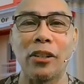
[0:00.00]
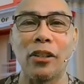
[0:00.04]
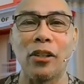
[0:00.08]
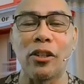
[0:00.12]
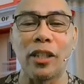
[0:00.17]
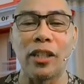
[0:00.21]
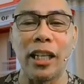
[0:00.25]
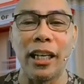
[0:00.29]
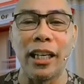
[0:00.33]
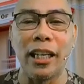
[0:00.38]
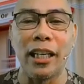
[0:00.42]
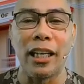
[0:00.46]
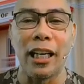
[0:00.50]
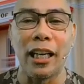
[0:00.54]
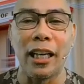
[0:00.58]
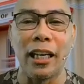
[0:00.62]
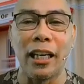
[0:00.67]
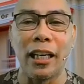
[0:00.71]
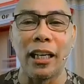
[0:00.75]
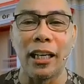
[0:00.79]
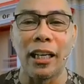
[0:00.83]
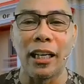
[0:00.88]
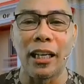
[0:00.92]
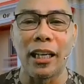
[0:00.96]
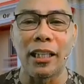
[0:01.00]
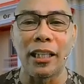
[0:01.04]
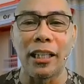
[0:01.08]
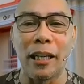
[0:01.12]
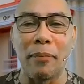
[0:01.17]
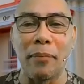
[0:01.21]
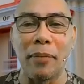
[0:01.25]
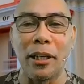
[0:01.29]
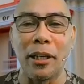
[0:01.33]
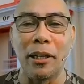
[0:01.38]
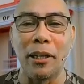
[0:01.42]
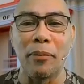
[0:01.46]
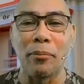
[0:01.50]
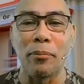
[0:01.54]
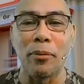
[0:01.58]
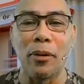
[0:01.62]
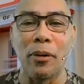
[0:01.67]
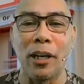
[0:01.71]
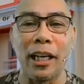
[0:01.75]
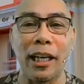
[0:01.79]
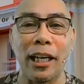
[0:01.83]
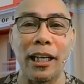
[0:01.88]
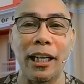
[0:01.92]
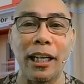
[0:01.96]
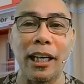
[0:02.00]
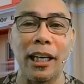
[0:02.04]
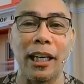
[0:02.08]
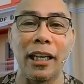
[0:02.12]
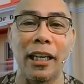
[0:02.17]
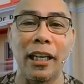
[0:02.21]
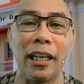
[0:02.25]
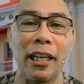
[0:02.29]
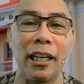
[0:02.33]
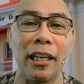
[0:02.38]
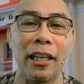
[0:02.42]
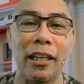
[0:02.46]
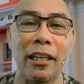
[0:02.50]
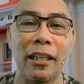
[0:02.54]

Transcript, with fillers: Oxinia. Kasama din po ang kaniyang uh,